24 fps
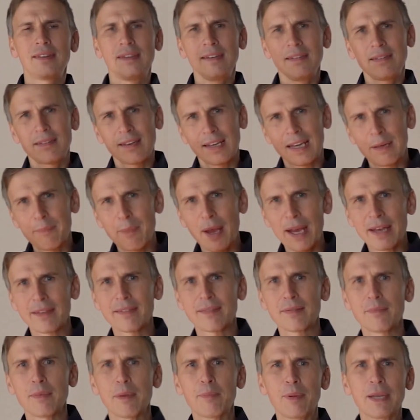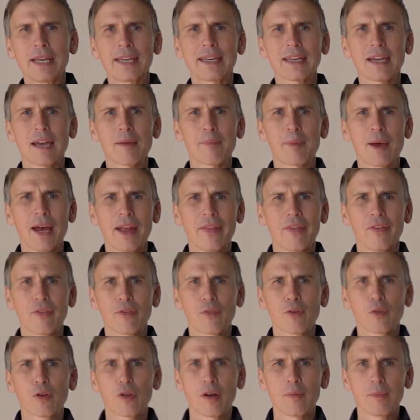dieser gemeinsame Blick abhanden
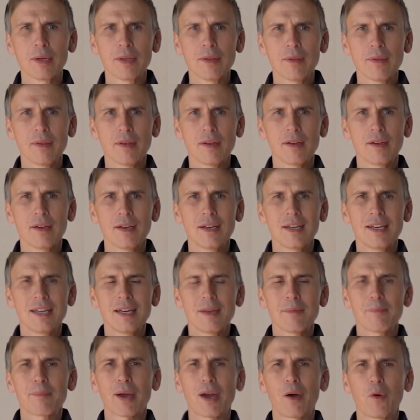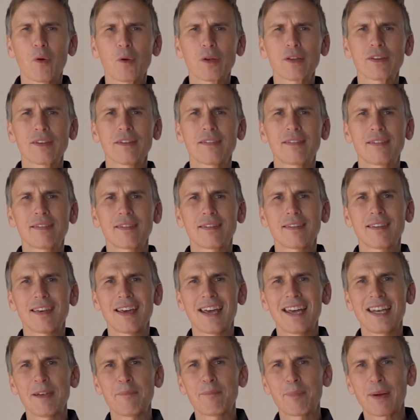zu kommen? Braucht es
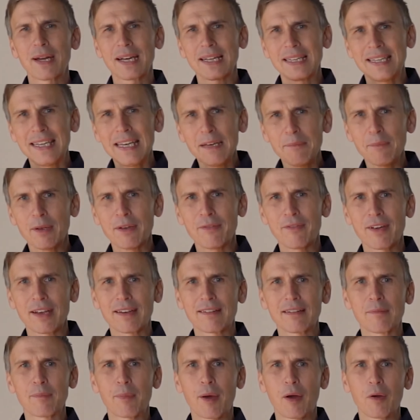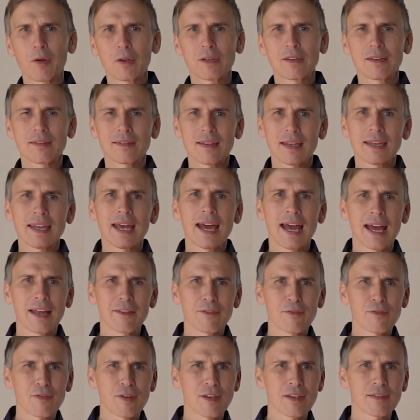einen Paradigmenwechsel? Braucht es eine
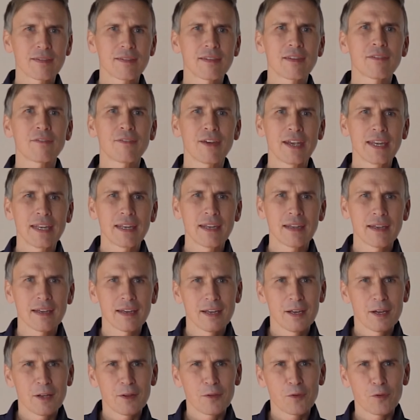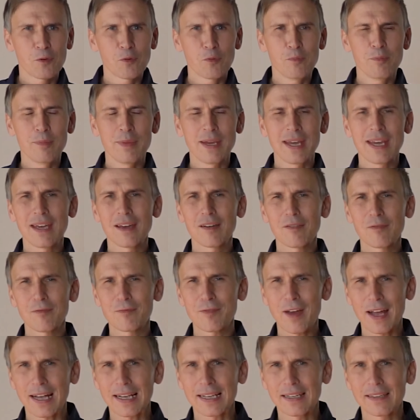handfeste Wende zu mehr
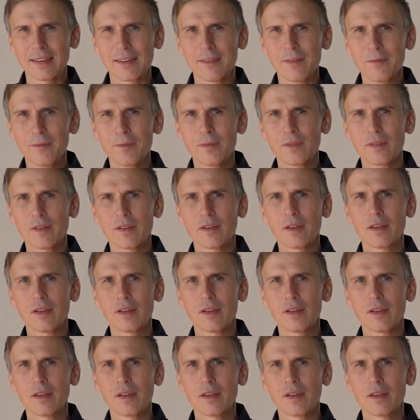Fakten?